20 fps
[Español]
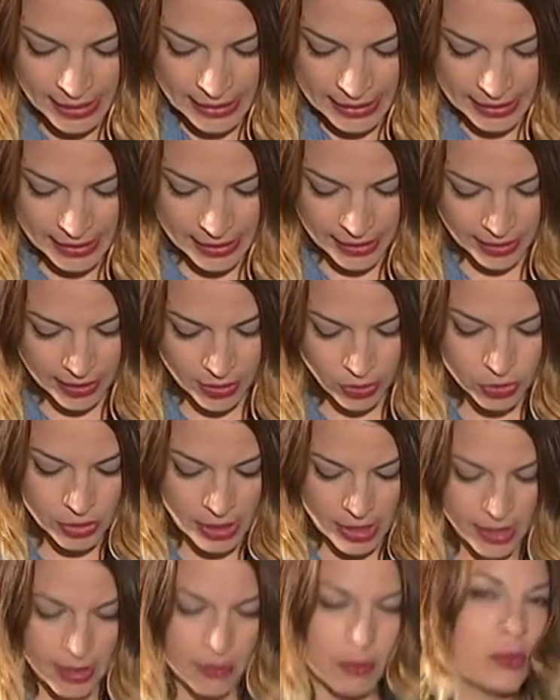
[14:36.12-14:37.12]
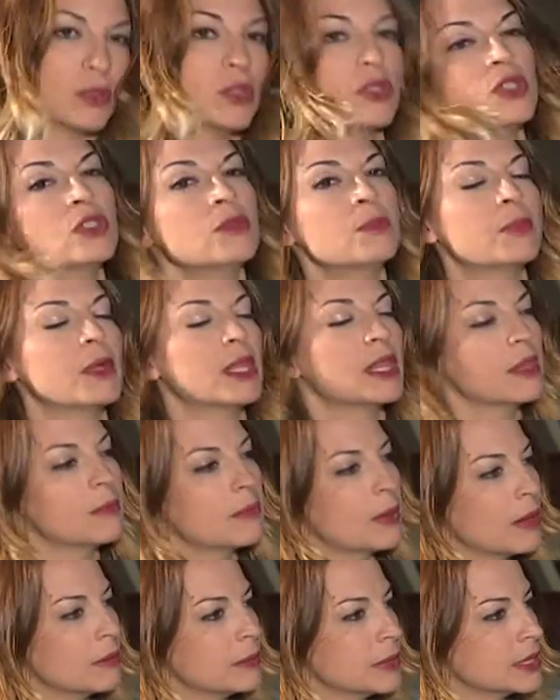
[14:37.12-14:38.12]
Y lo traemos
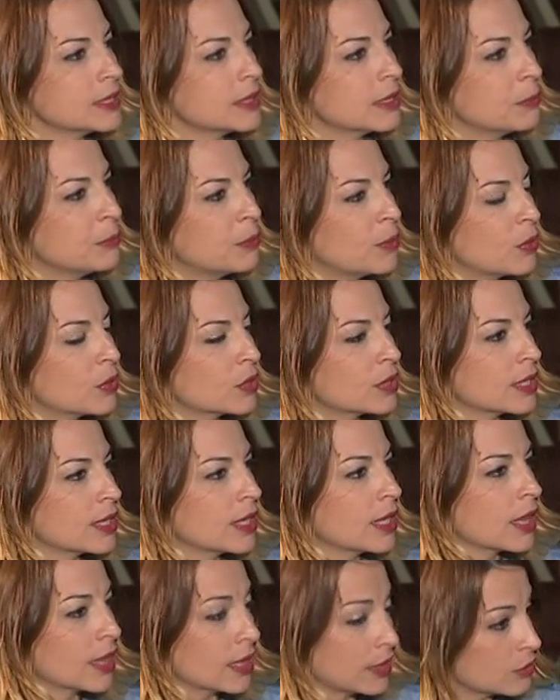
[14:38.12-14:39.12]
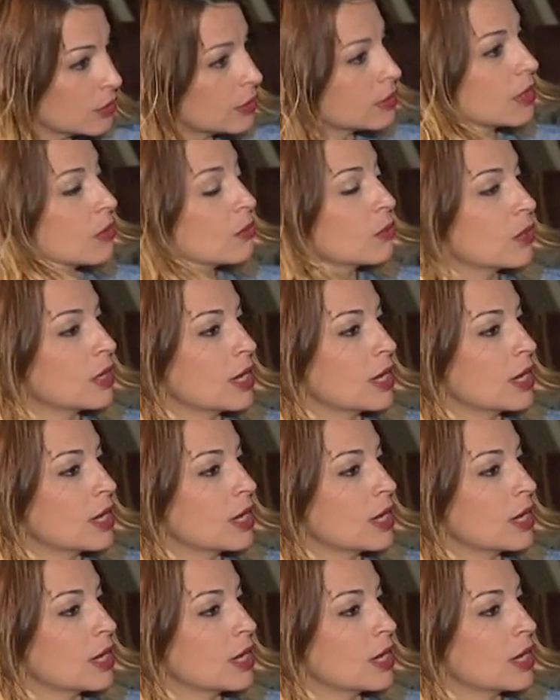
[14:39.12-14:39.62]
principalmente porque el Centro Andaluz